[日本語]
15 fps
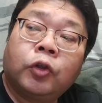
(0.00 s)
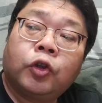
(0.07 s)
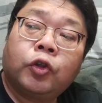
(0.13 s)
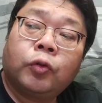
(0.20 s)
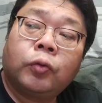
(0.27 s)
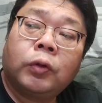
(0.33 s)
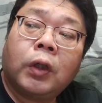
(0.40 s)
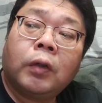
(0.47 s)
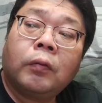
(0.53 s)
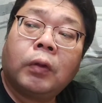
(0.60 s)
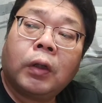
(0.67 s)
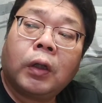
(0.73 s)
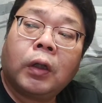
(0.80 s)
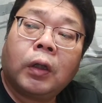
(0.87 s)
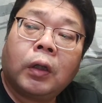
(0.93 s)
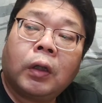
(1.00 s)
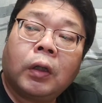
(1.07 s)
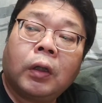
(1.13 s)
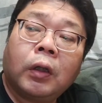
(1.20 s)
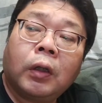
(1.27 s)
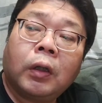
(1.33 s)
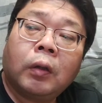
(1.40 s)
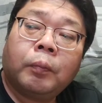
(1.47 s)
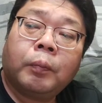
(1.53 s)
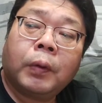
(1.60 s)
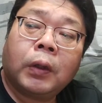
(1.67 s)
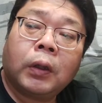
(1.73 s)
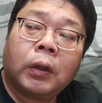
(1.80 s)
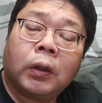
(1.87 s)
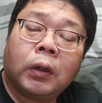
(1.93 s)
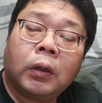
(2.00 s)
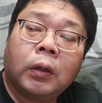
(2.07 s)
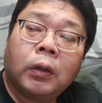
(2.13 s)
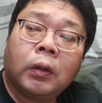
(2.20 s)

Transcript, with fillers: 充電はね、やっぱり